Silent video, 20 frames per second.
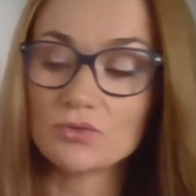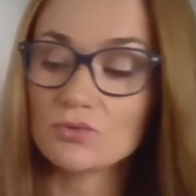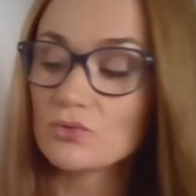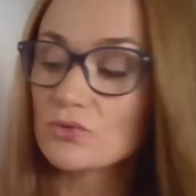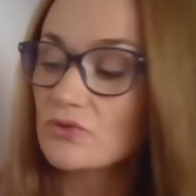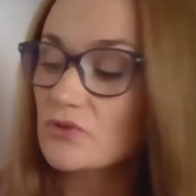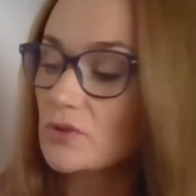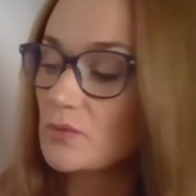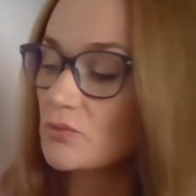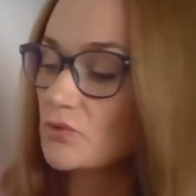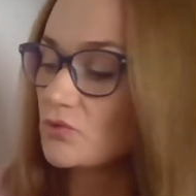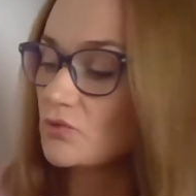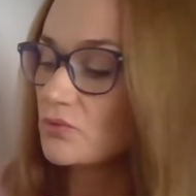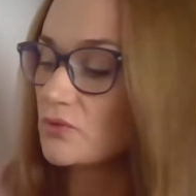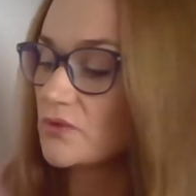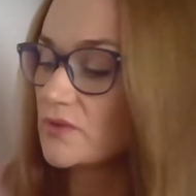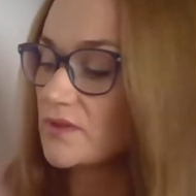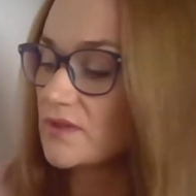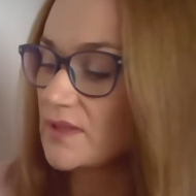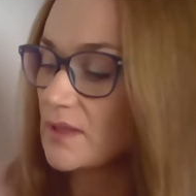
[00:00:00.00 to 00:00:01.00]
Nous sommes
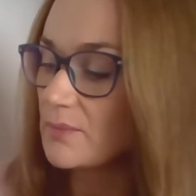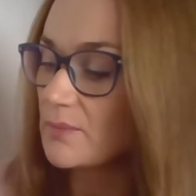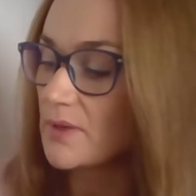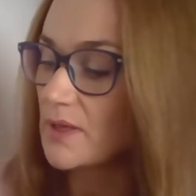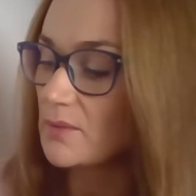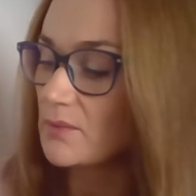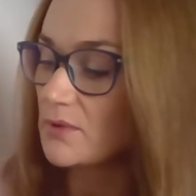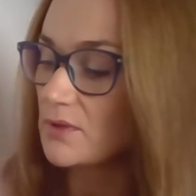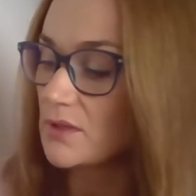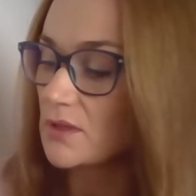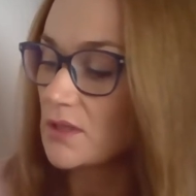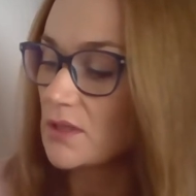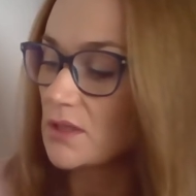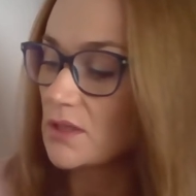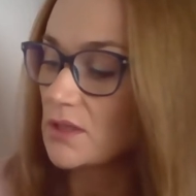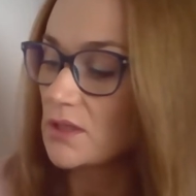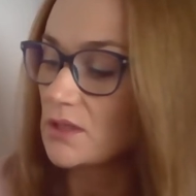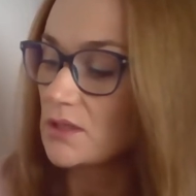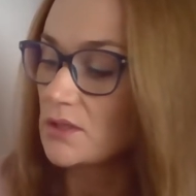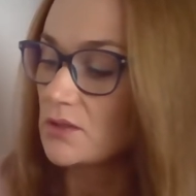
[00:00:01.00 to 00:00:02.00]
tous capables
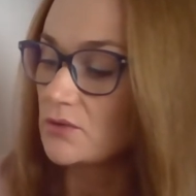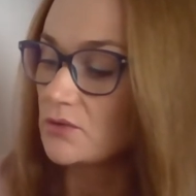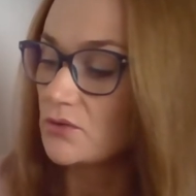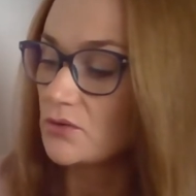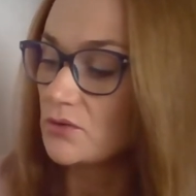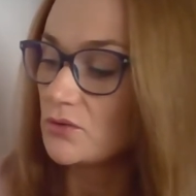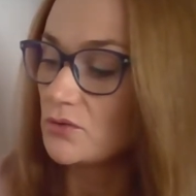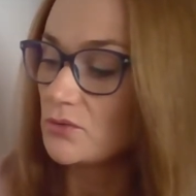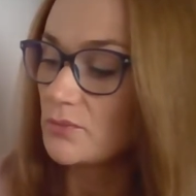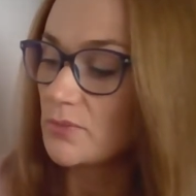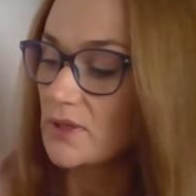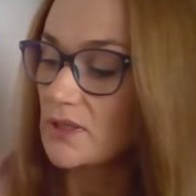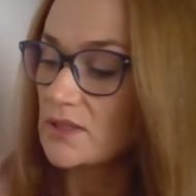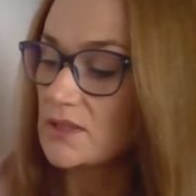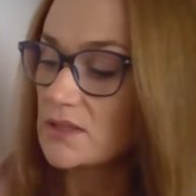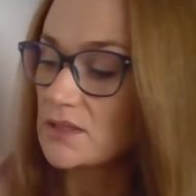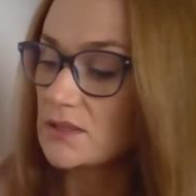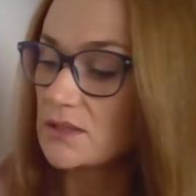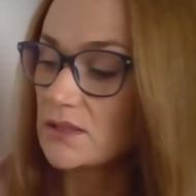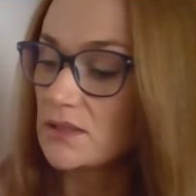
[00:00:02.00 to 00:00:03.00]
de
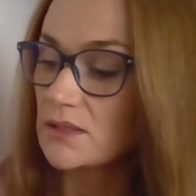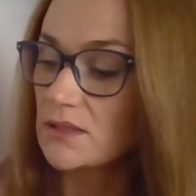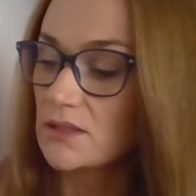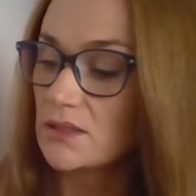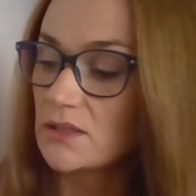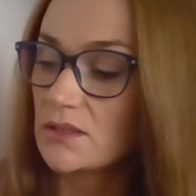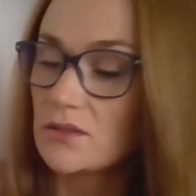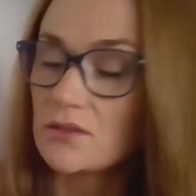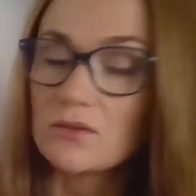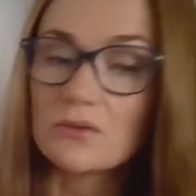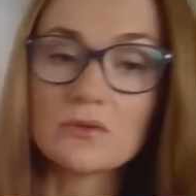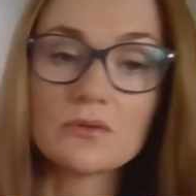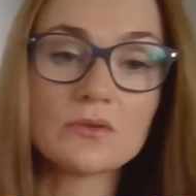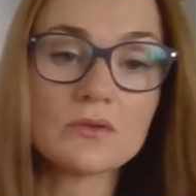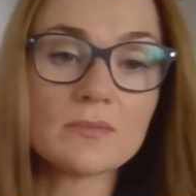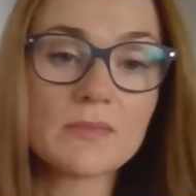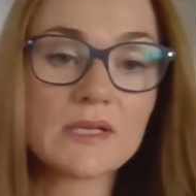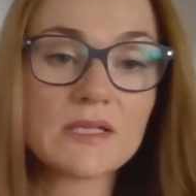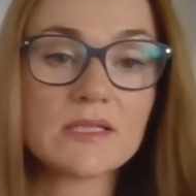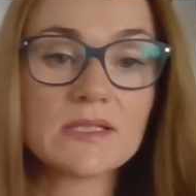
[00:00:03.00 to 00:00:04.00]
pratiquer
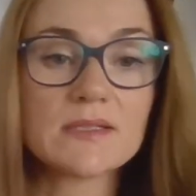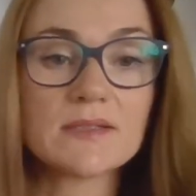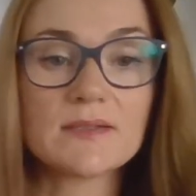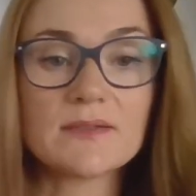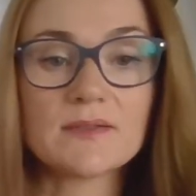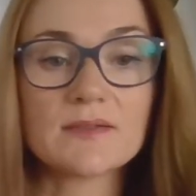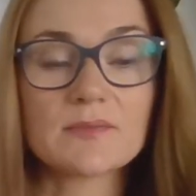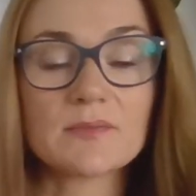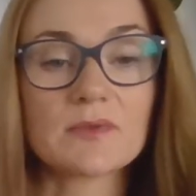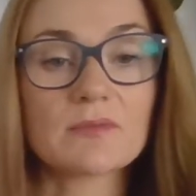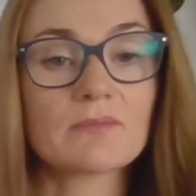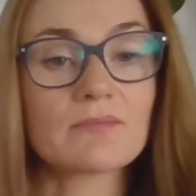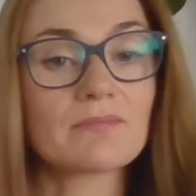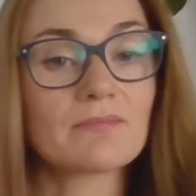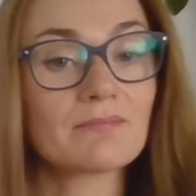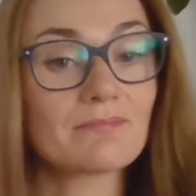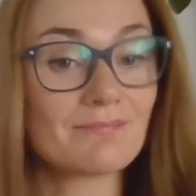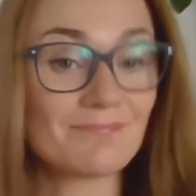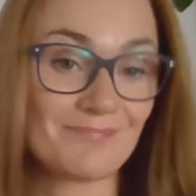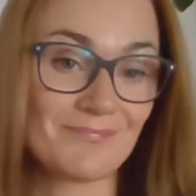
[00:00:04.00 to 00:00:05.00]
le magnétisme
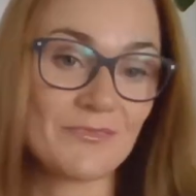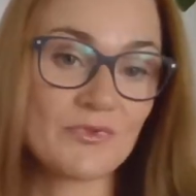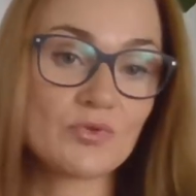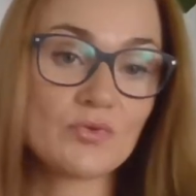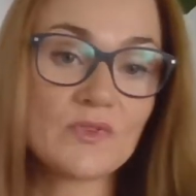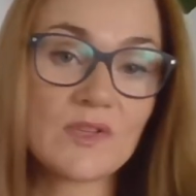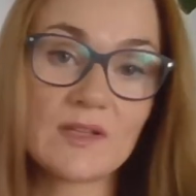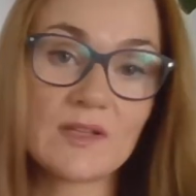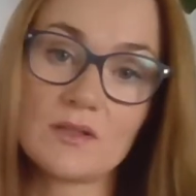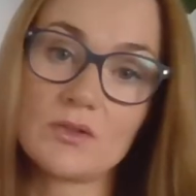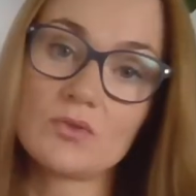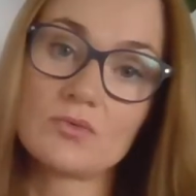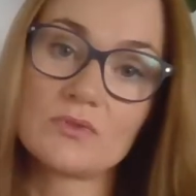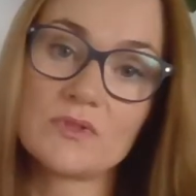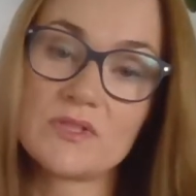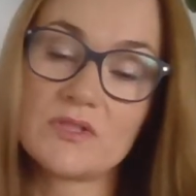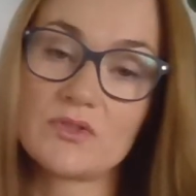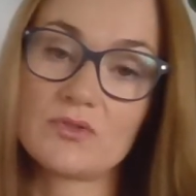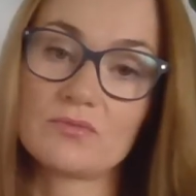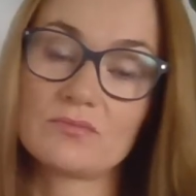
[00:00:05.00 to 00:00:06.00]
sous certaines
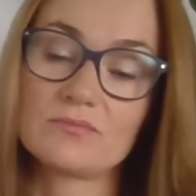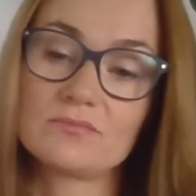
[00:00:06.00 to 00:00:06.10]
conditions.